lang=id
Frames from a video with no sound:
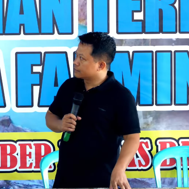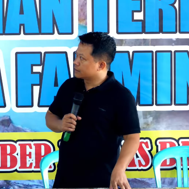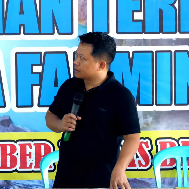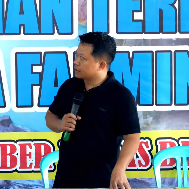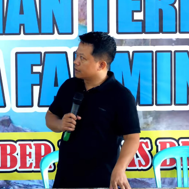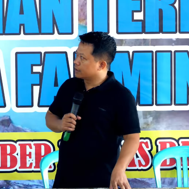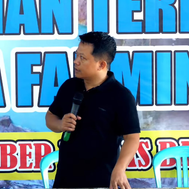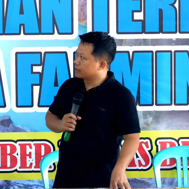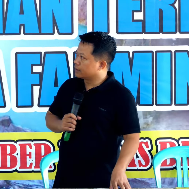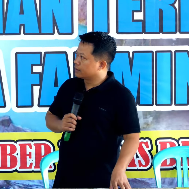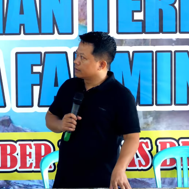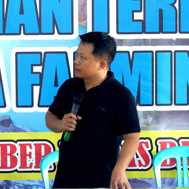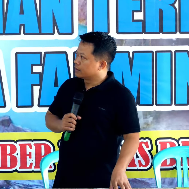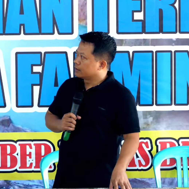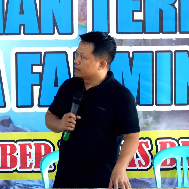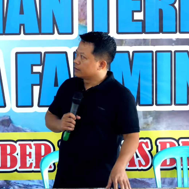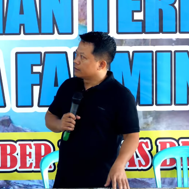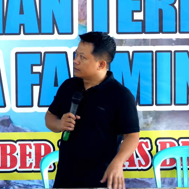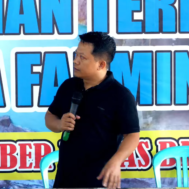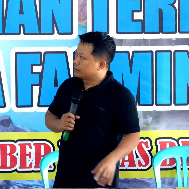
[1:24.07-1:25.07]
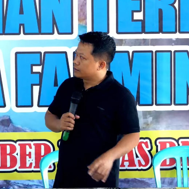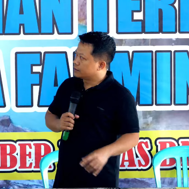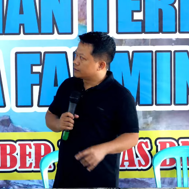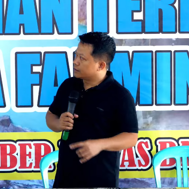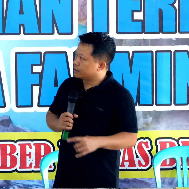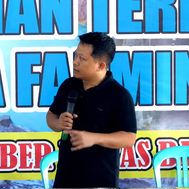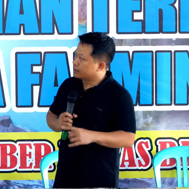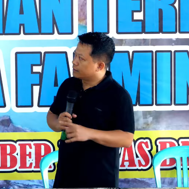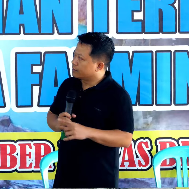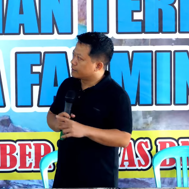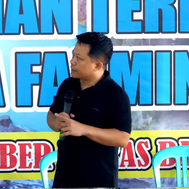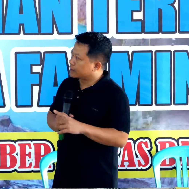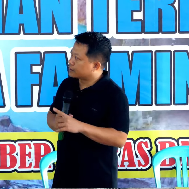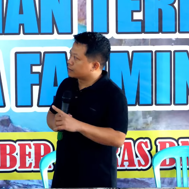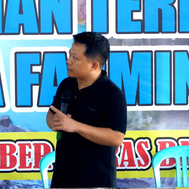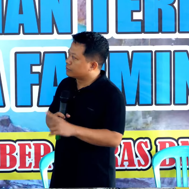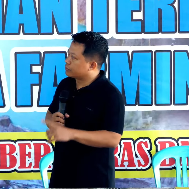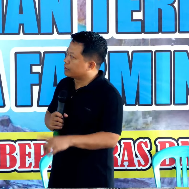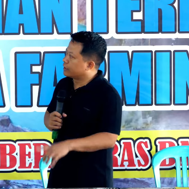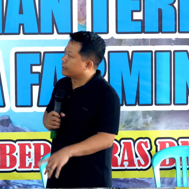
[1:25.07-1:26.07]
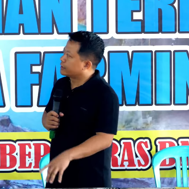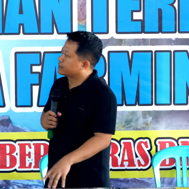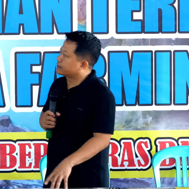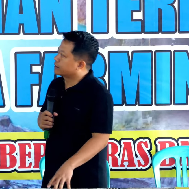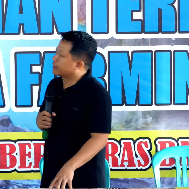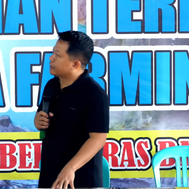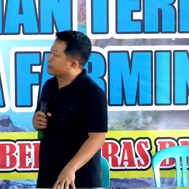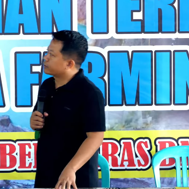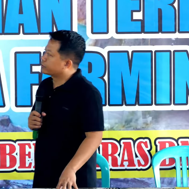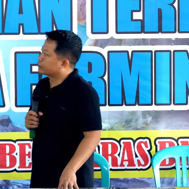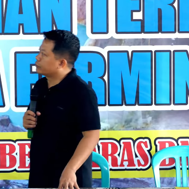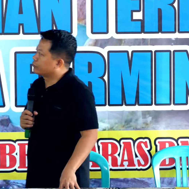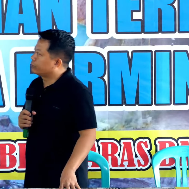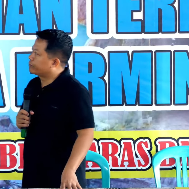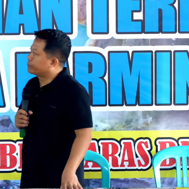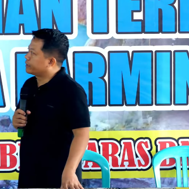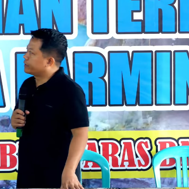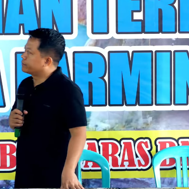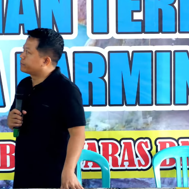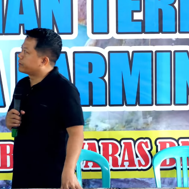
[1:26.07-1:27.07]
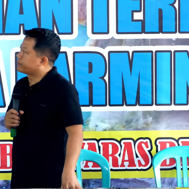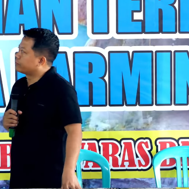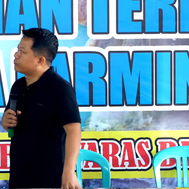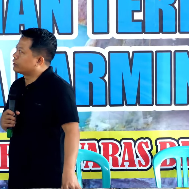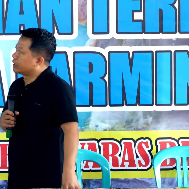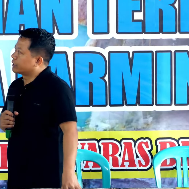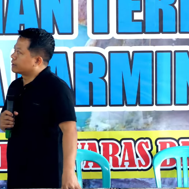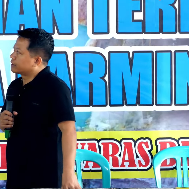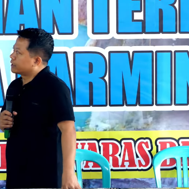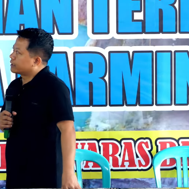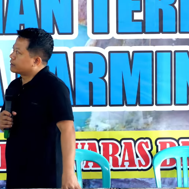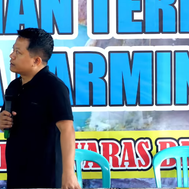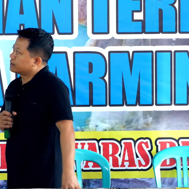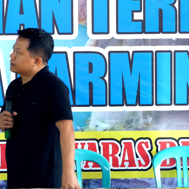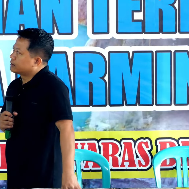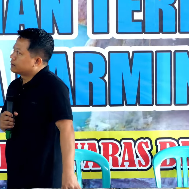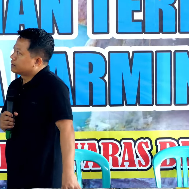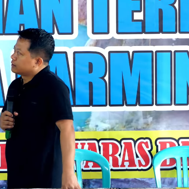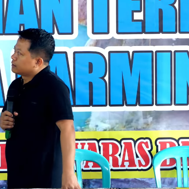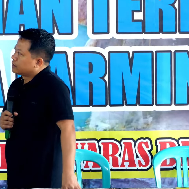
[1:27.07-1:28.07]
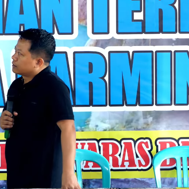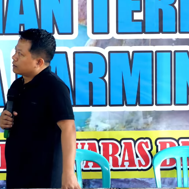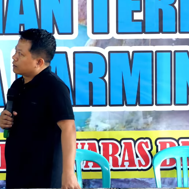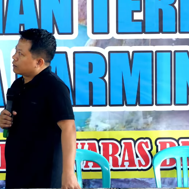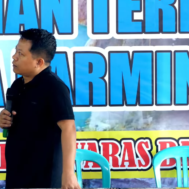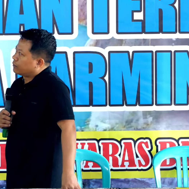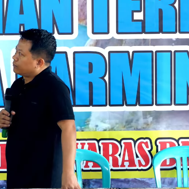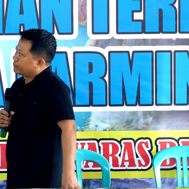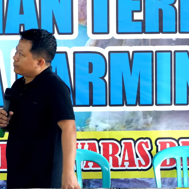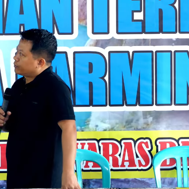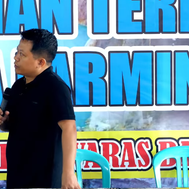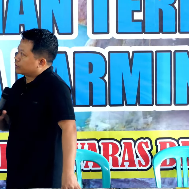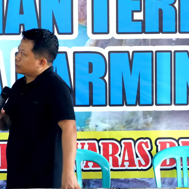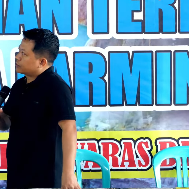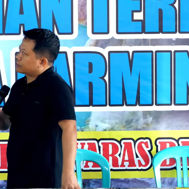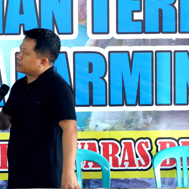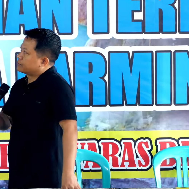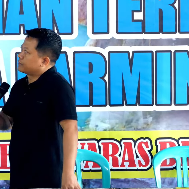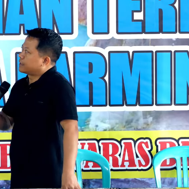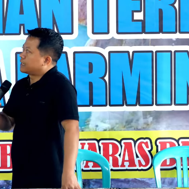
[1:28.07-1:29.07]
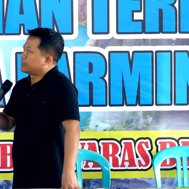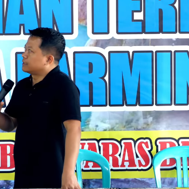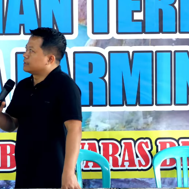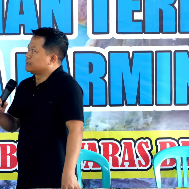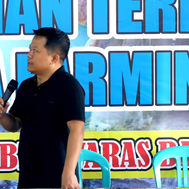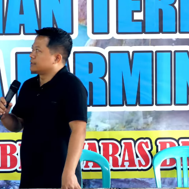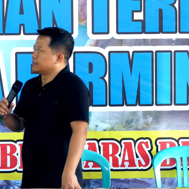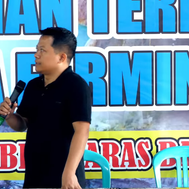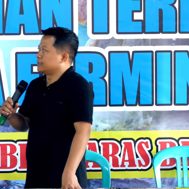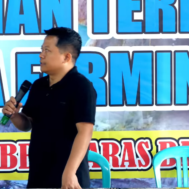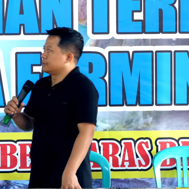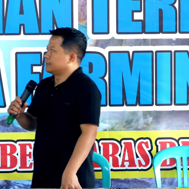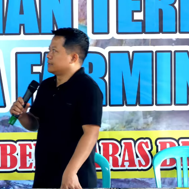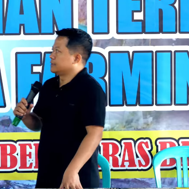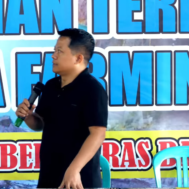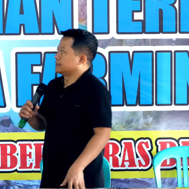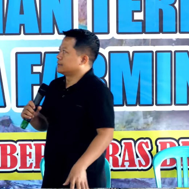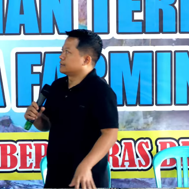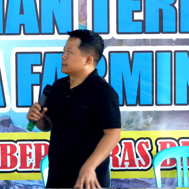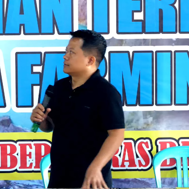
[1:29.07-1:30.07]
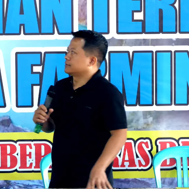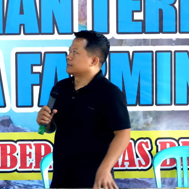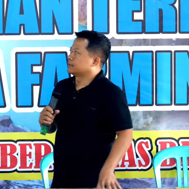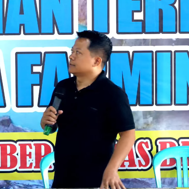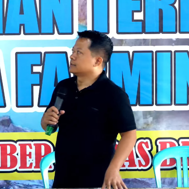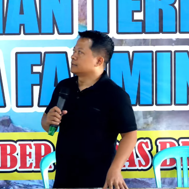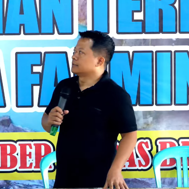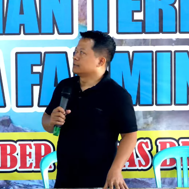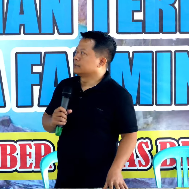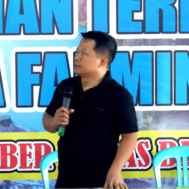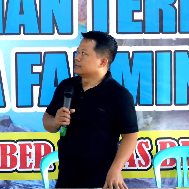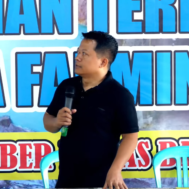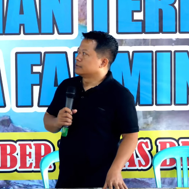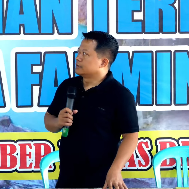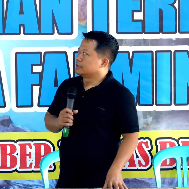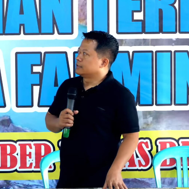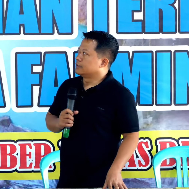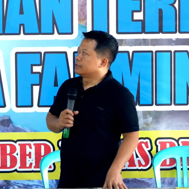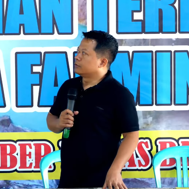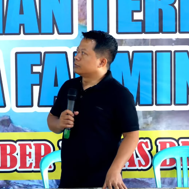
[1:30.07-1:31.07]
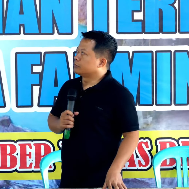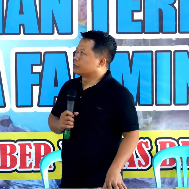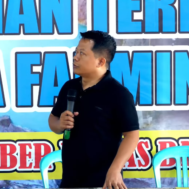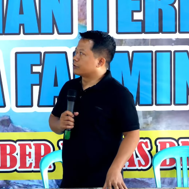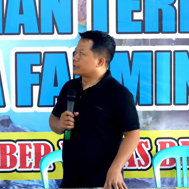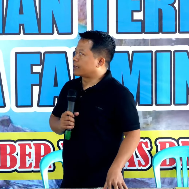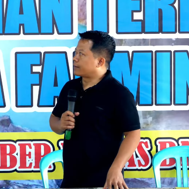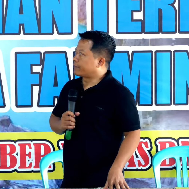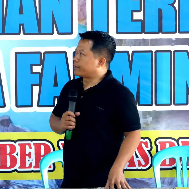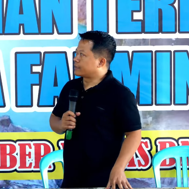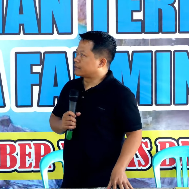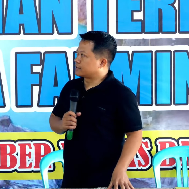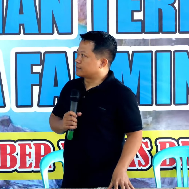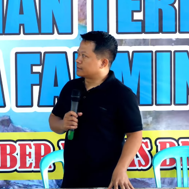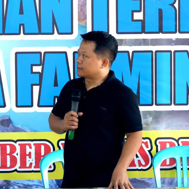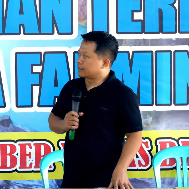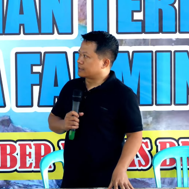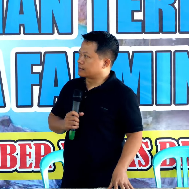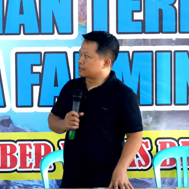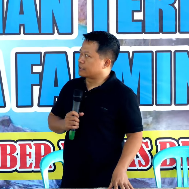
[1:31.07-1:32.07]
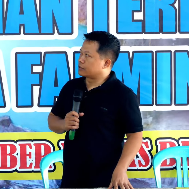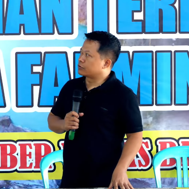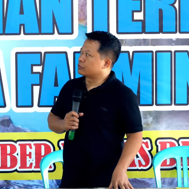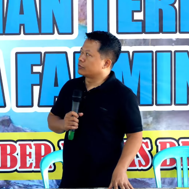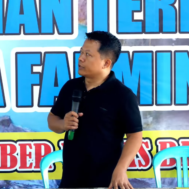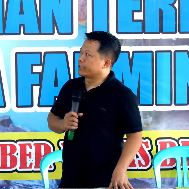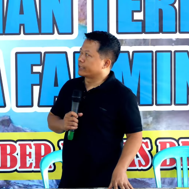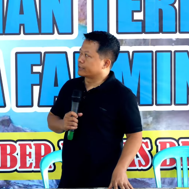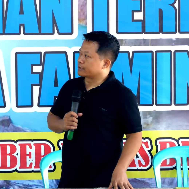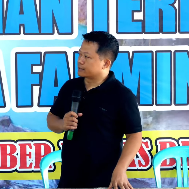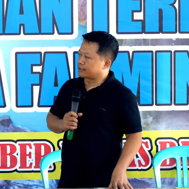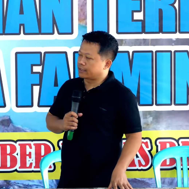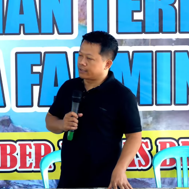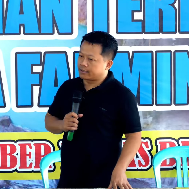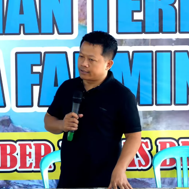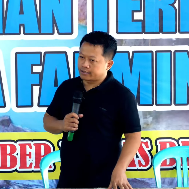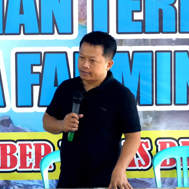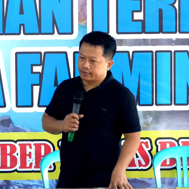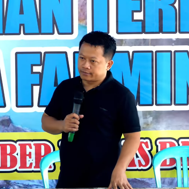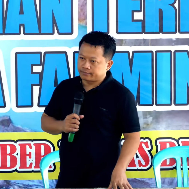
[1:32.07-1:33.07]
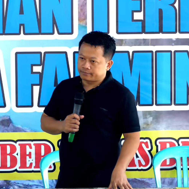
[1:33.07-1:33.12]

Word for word: Nih, di sini memang ditulis SOP pembuatan kompos mandiri. Ini untuk kapasitas 1 hektar.